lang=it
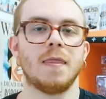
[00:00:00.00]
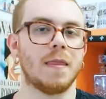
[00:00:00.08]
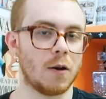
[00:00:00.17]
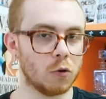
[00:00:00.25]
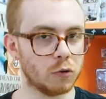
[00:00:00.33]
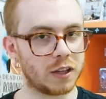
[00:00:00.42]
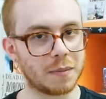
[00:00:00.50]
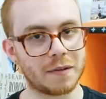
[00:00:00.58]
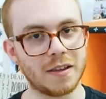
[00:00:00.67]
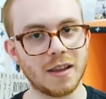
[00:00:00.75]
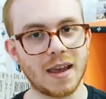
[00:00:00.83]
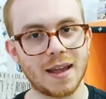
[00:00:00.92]
Nell'ultima
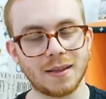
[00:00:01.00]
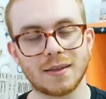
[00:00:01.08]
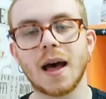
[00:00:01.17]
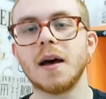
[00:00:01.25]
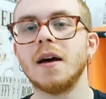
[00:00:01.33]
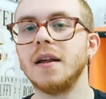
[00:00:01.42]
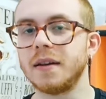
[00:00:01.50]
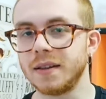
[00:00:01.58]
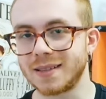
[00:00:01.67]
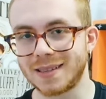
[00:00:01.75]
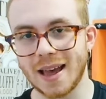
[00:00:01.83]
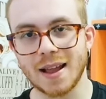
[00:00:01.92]
vignetta
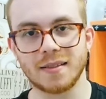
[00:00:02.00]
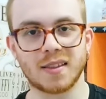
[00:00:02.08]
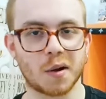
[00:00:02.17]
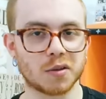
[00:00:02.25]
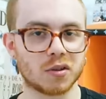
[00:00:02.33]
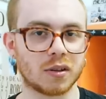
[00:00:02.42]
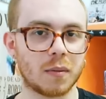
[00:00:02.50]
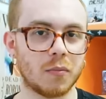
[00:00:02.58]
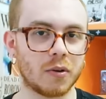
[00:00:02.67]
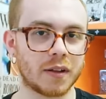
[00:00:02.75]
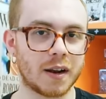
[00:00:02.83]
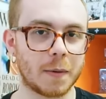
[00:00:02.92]
risente questo
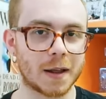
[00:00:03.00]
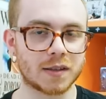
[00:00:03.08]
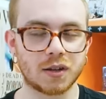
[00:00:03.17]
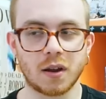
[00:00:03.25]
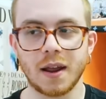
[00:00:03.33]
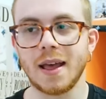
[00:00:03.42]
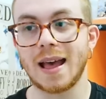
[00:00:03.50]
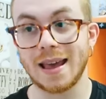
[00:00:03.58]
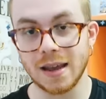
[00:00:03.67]
tamburo da liberazione,